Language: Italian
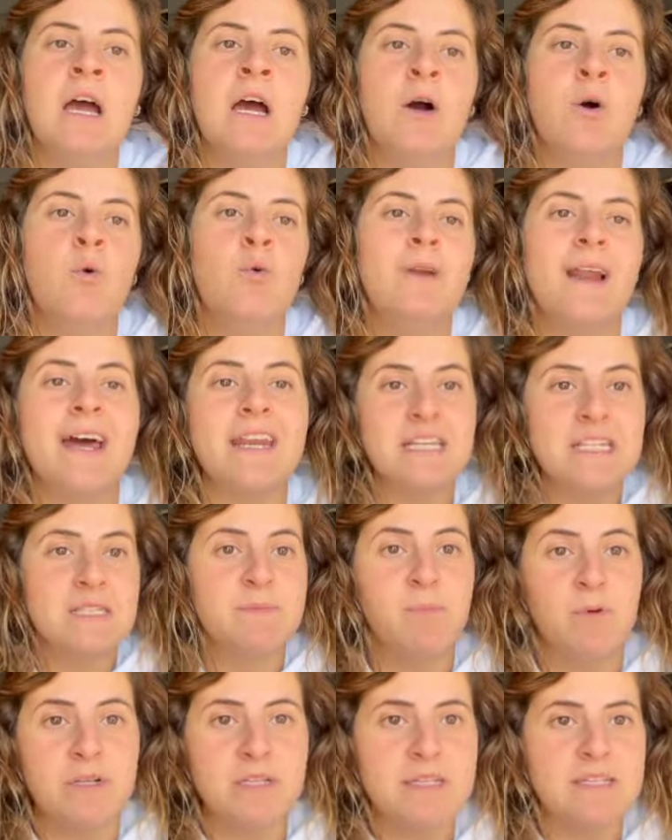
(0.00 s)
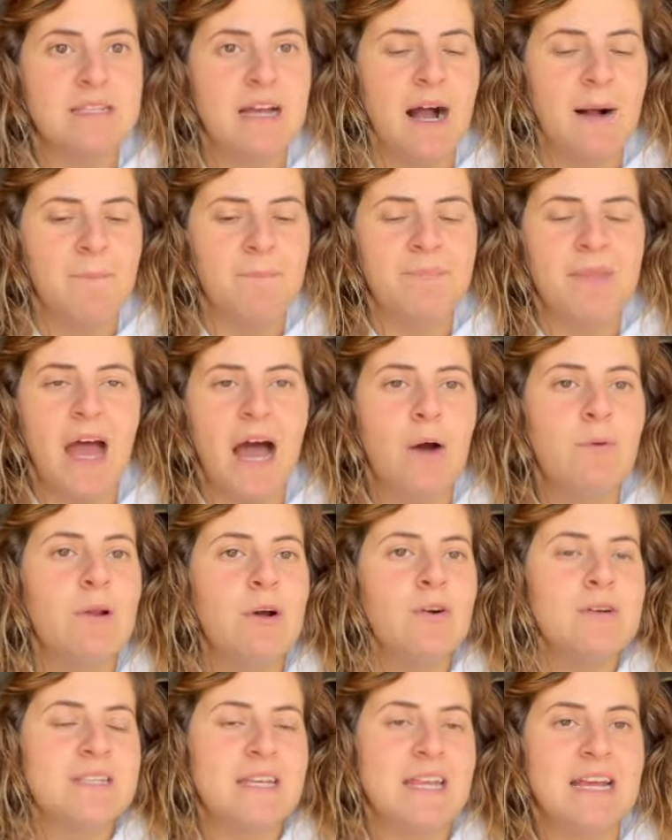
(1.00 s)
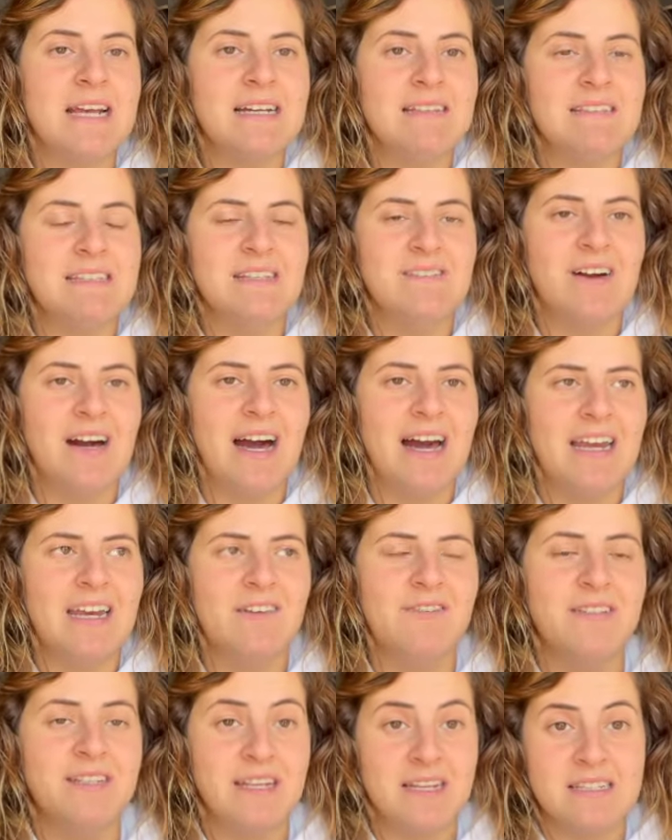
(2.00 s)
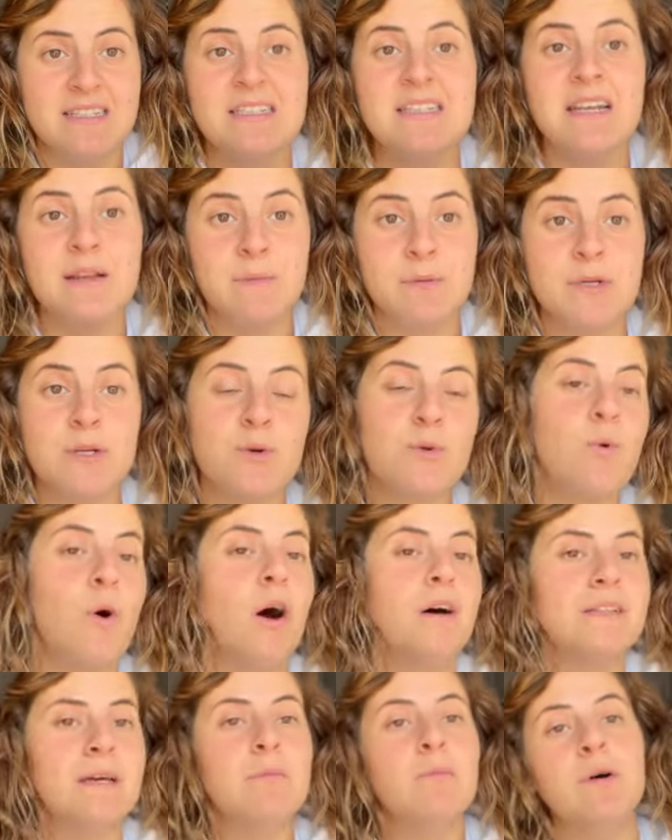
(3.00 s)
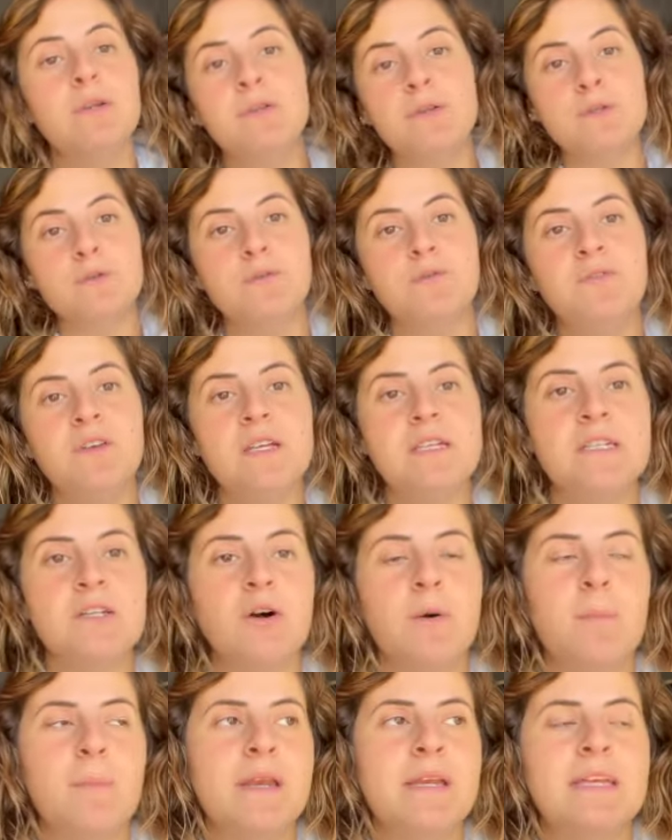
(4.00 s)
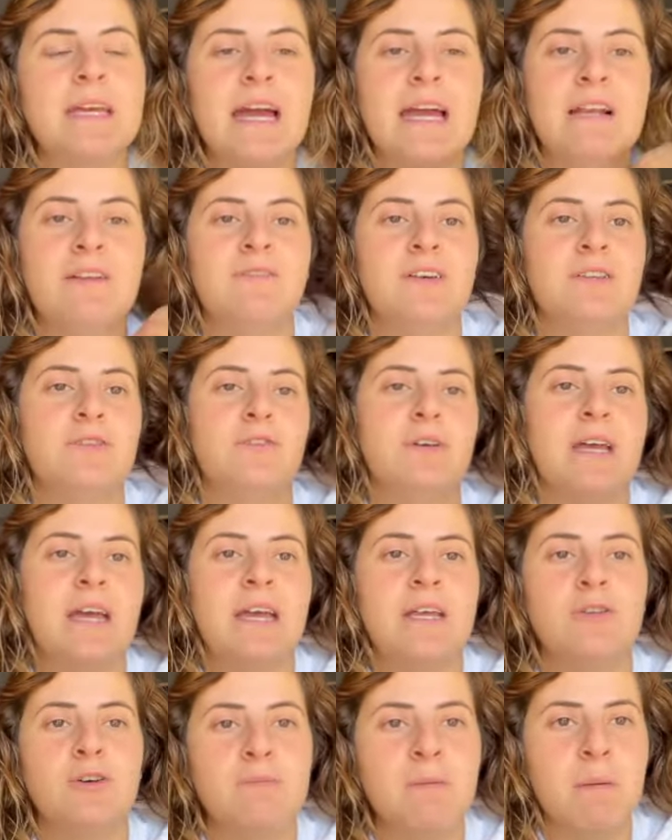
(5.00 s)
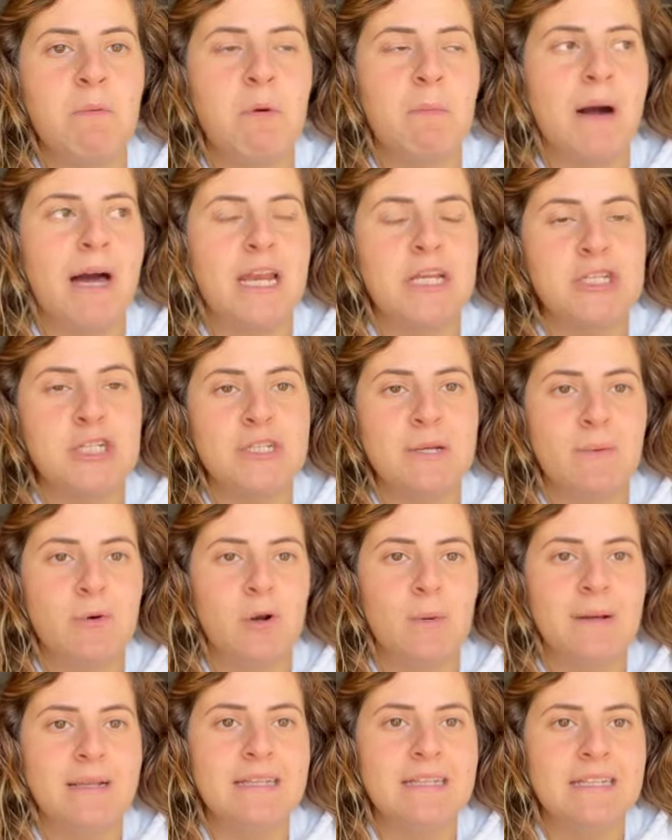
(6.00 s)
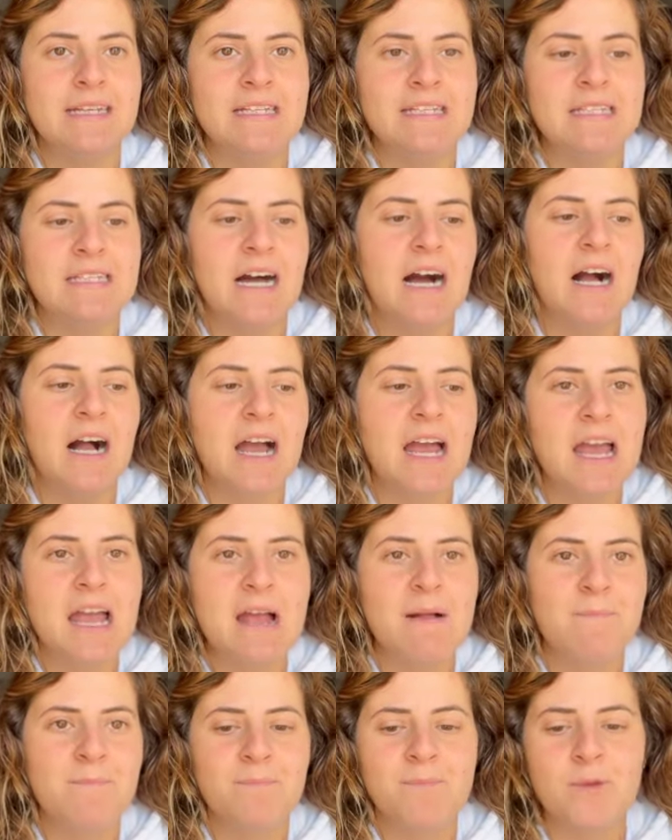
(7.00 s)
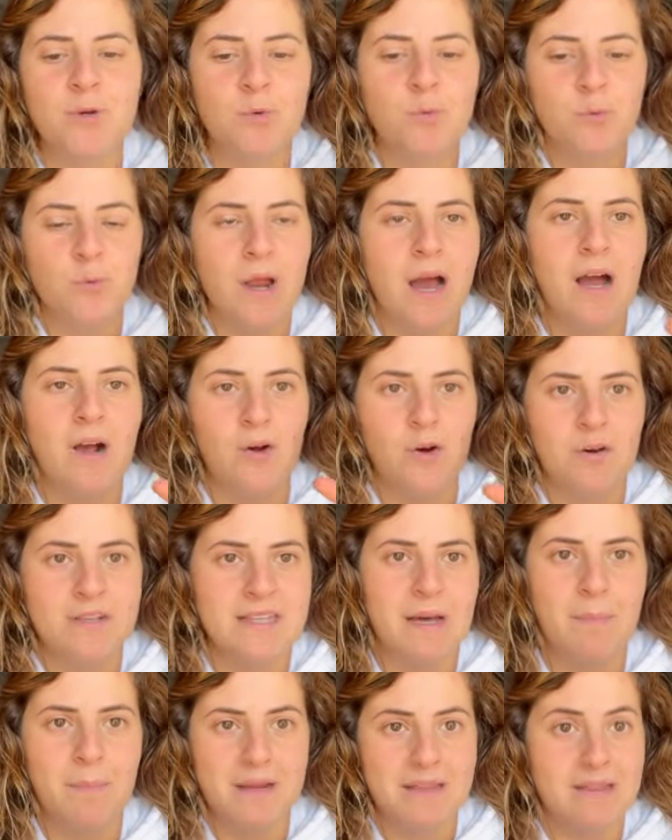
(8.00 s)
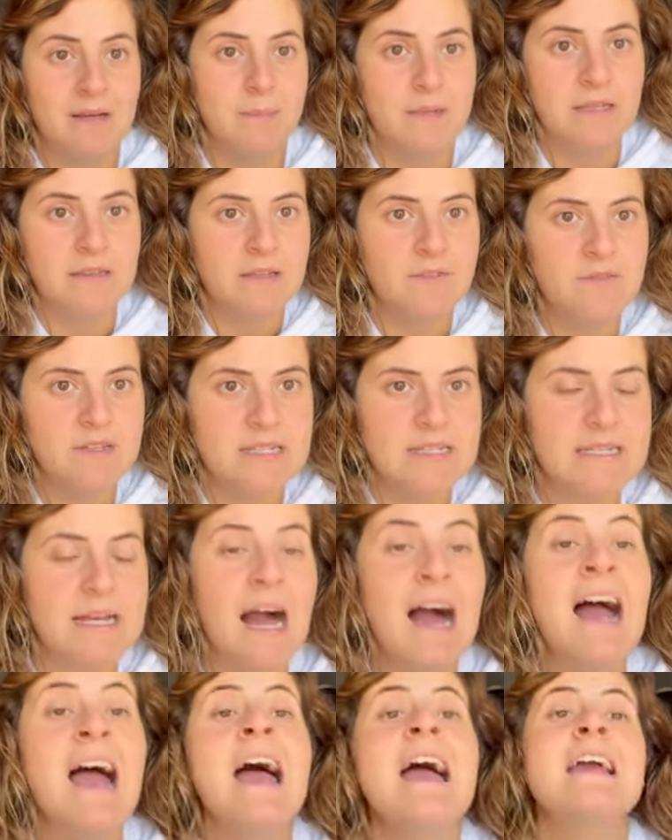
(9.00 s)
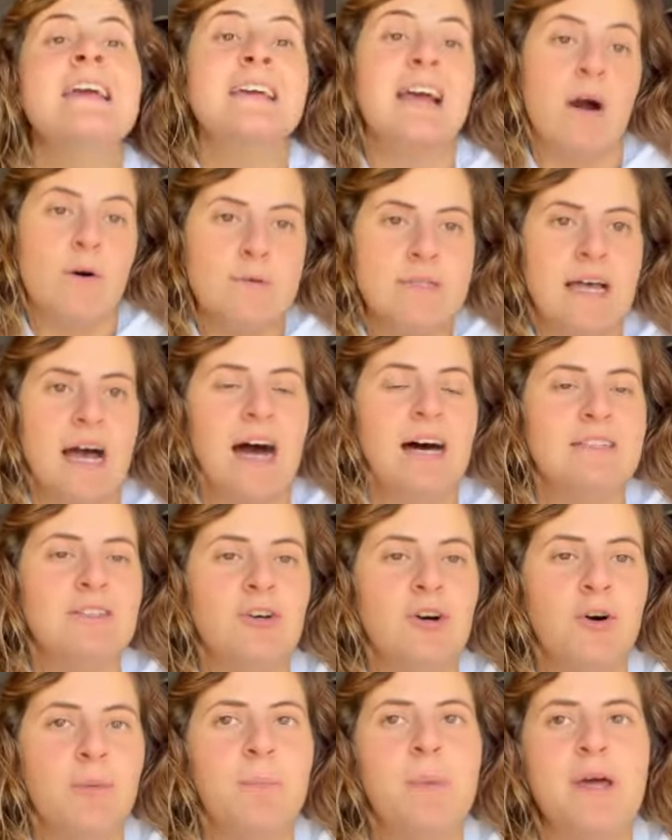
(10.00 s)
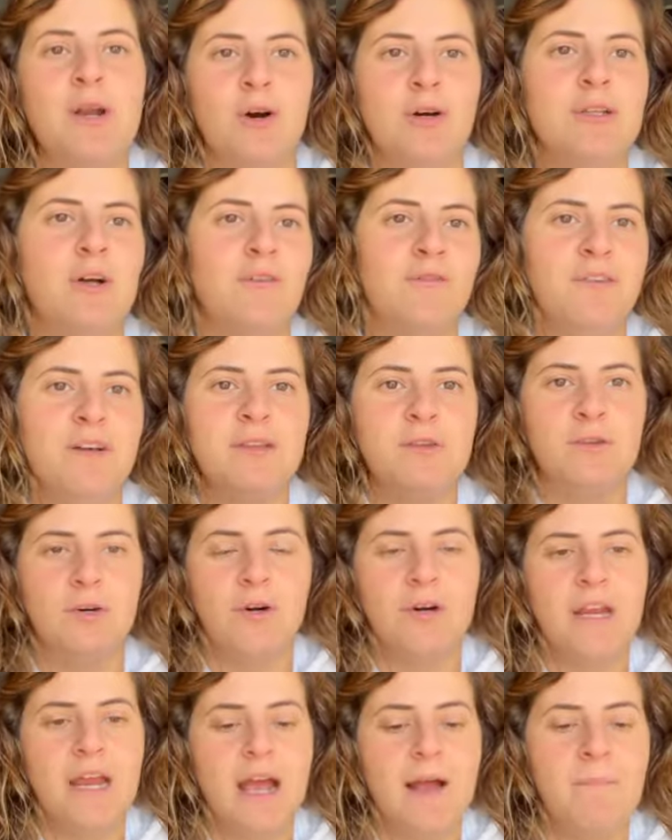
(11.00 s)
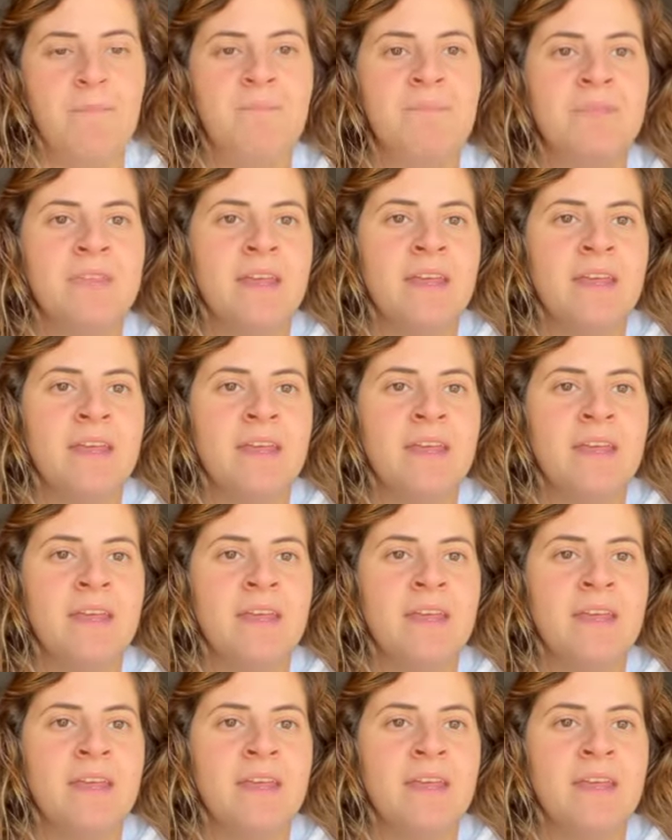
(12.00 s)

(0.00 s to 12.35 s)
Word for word: una risposta a una cosa negativa alla fine si ripercuote molto sul fisico, perché il fatto che dormiamo male, ci andiamo col mal di testa è una cosa prettamente fisica, causato però da un fattore